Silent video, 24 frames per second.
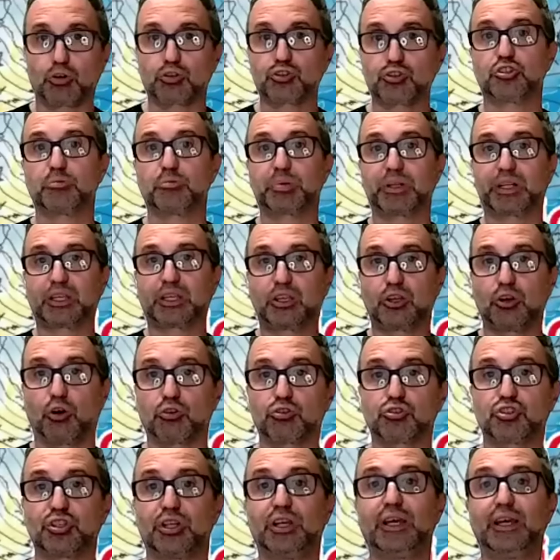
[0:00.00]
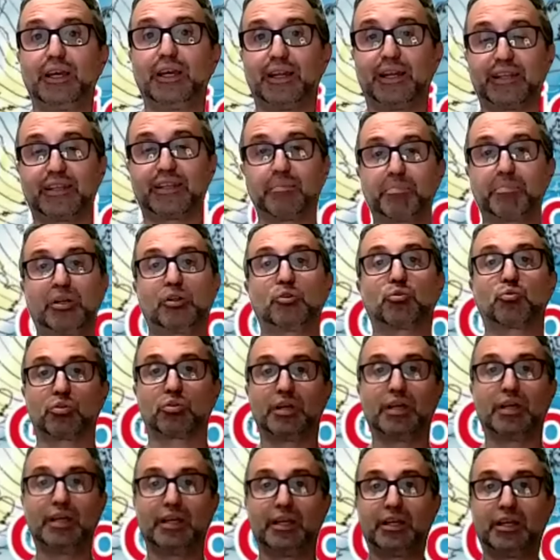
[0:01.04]
oggi, perché oggi le
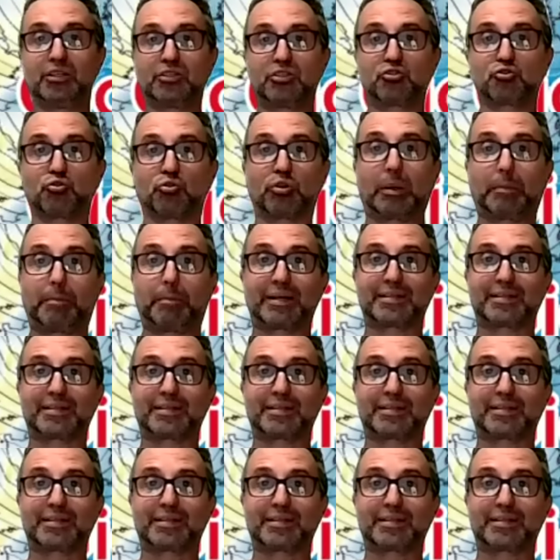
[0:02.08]
temperature si sono